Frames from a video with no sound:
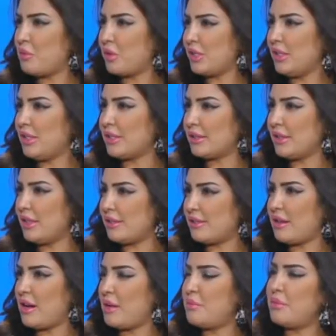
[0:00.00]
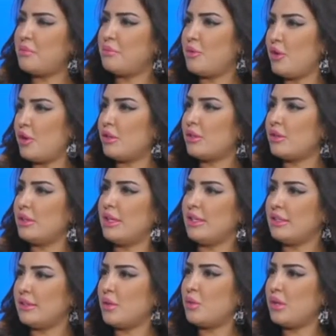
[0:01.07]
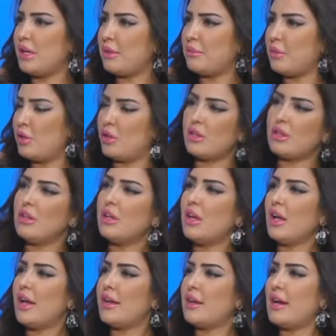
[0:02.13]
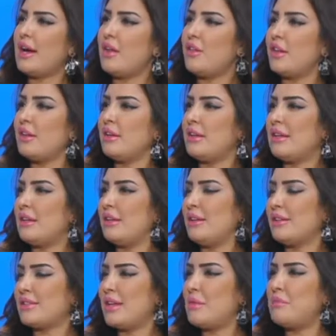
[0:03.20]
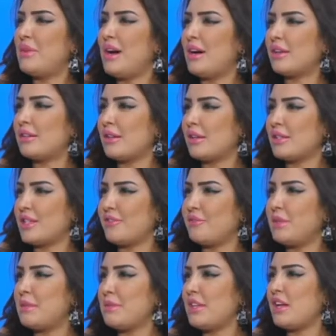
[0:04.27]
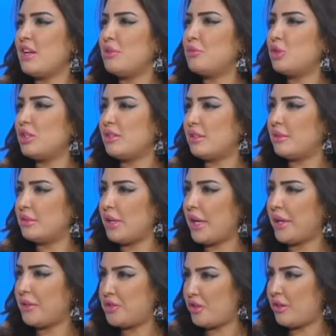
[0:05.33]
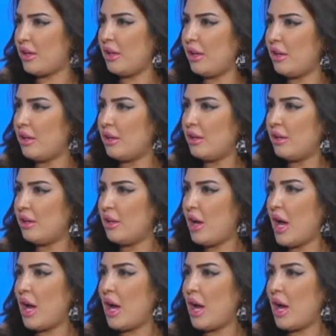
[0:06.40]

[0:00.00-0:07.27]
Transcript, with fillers: ممكن يحط حساب بلوك يعني يسوي له بلوك ان هذا الحساب ما اقدر اصرف منه مثلا لمده سنتين كذي نعم